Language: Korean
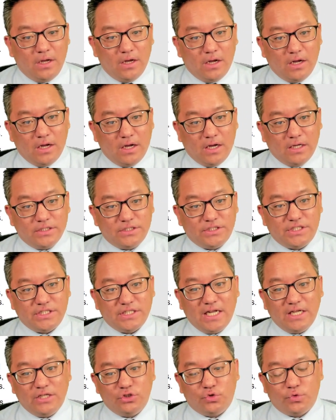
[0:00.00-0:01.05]
아,
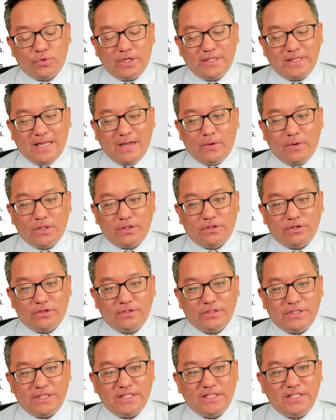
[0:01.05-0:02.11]
지난주에
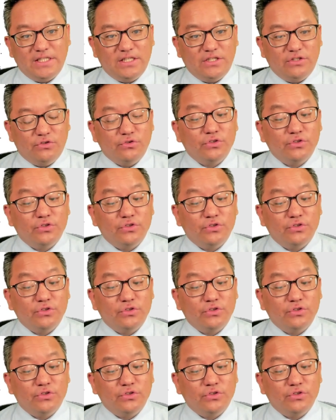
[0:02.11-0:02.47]
나왔던 EDD